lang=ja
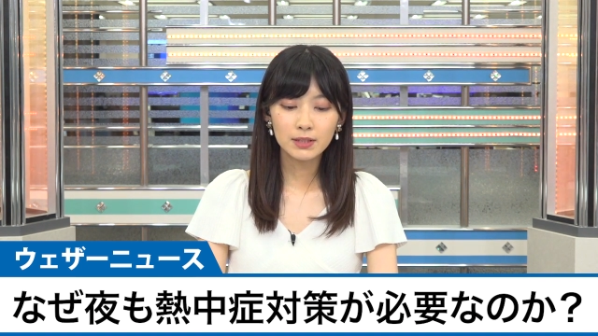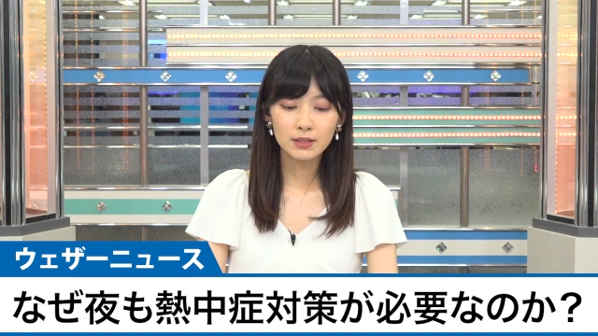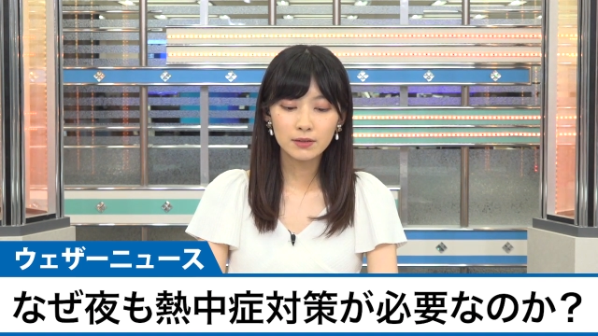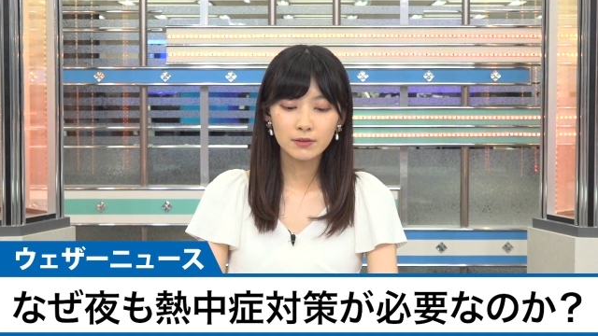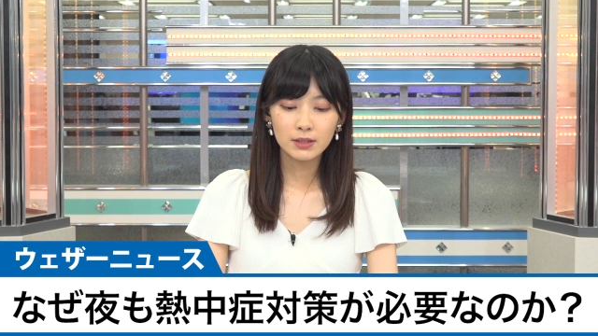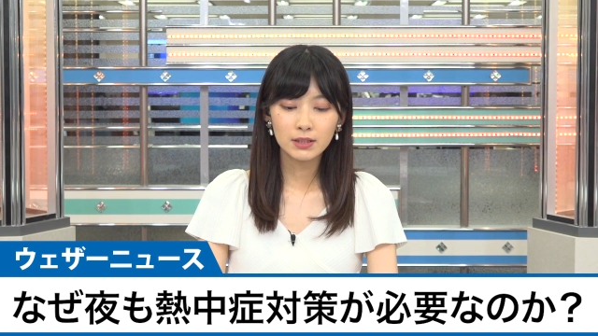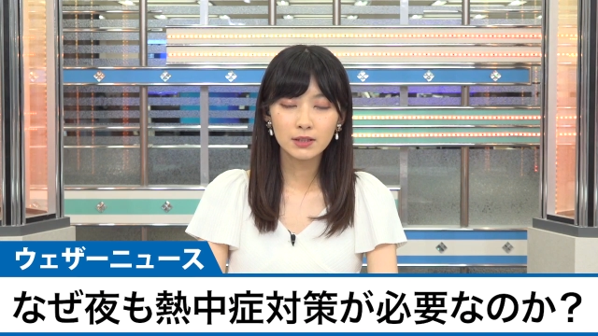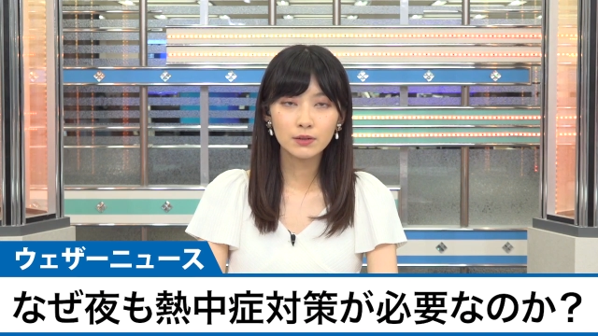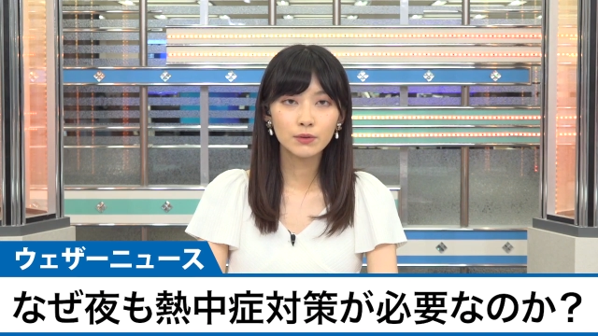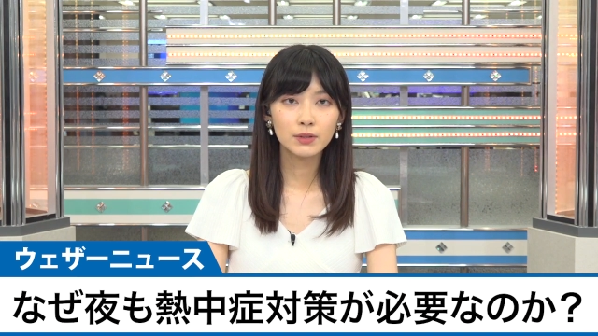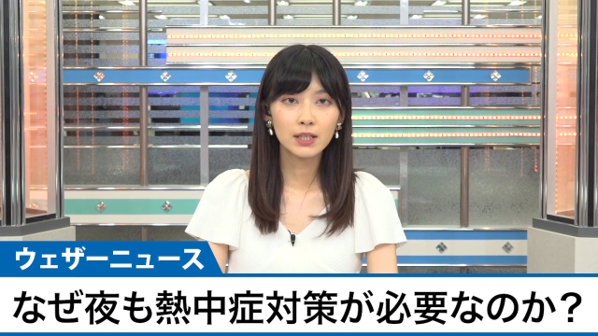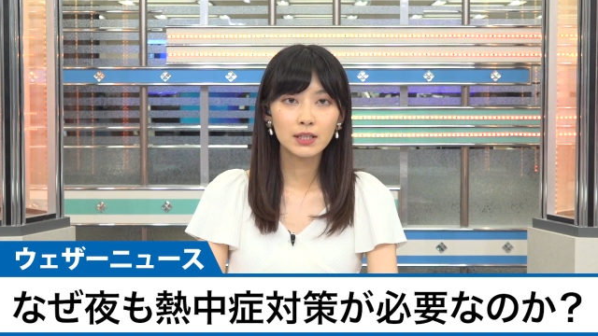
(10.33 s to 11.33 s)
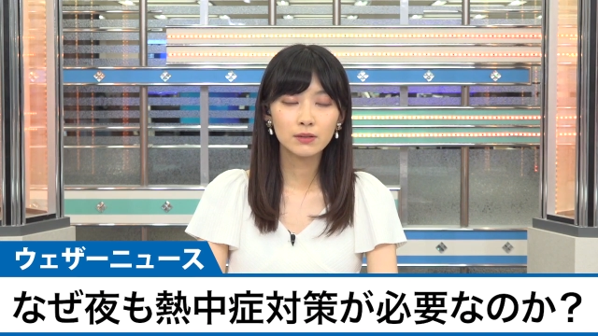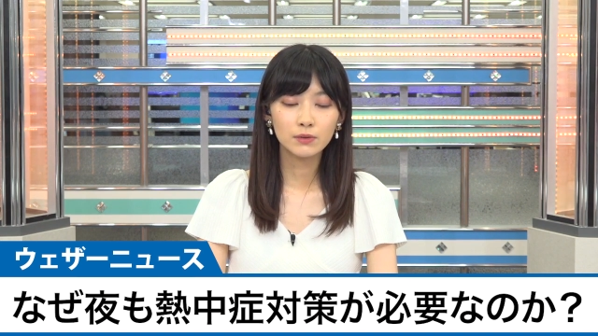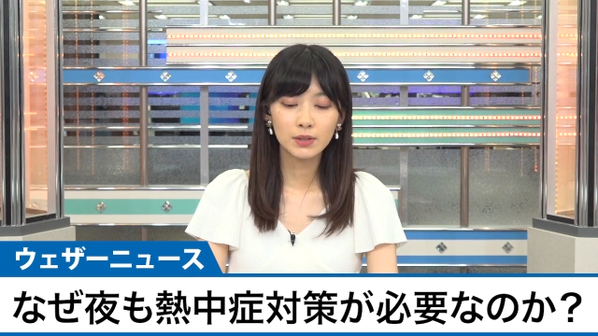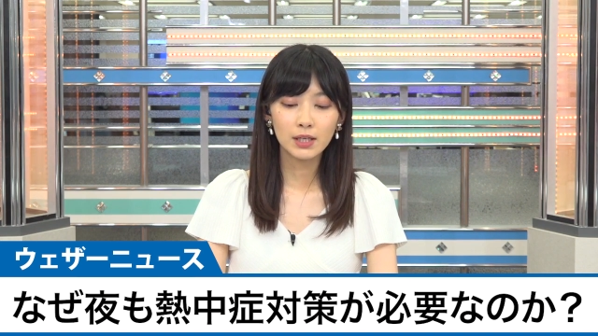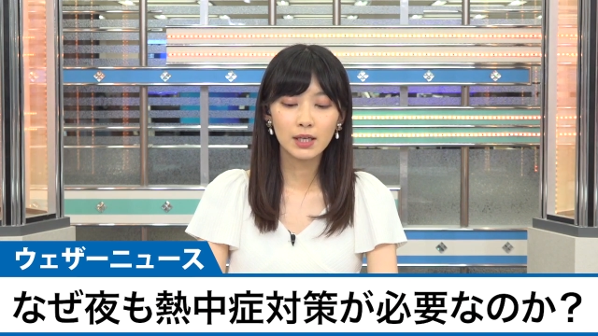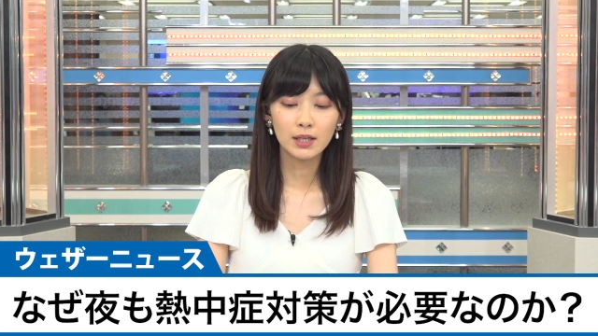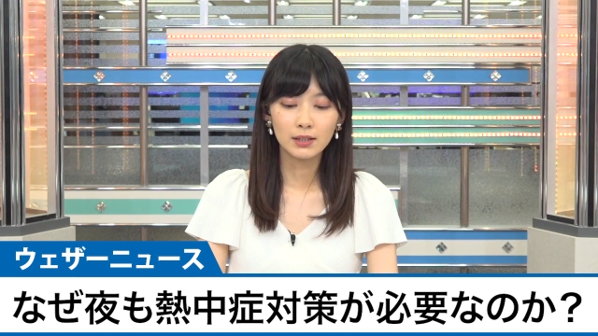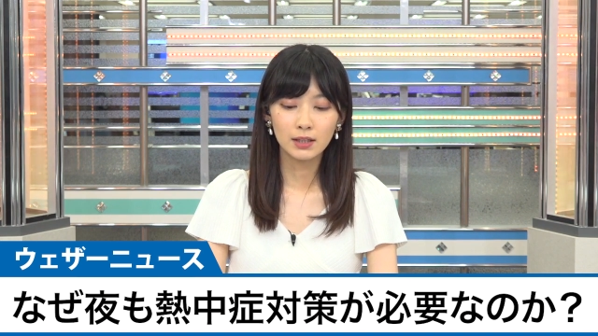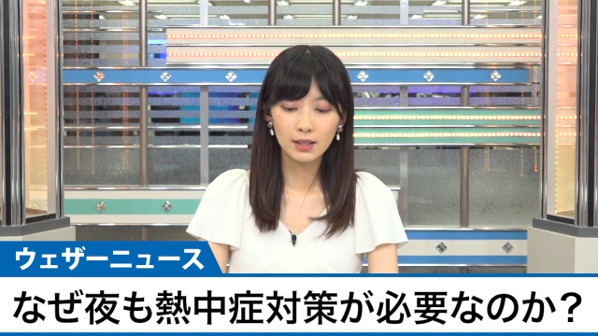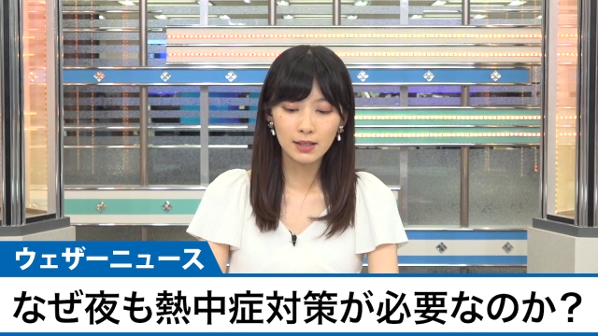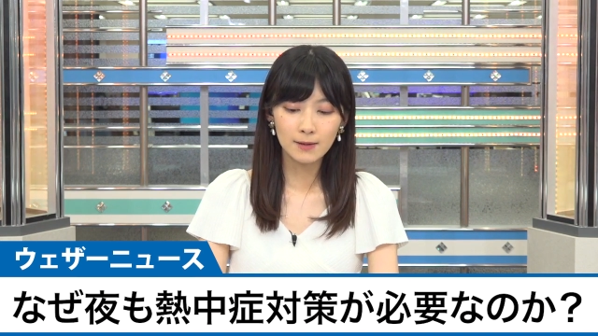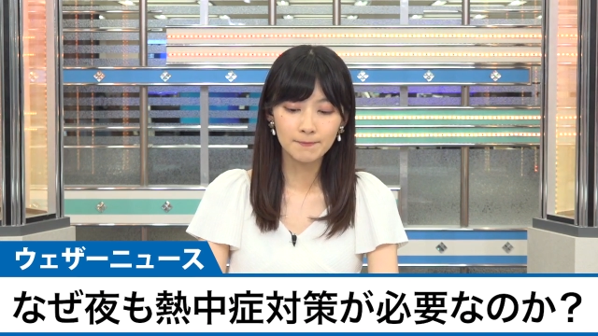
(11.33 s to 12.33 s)
意する必要があるのが
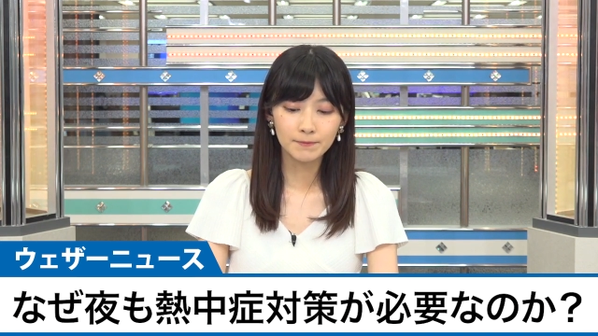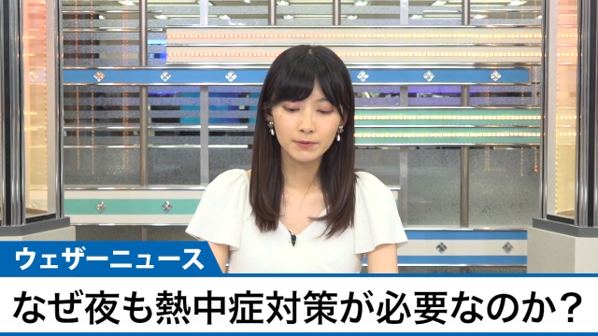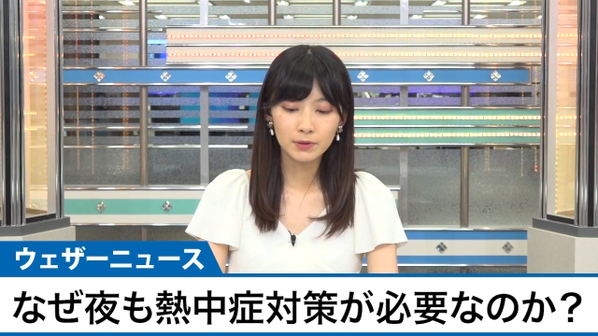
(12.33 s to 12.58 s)
夜間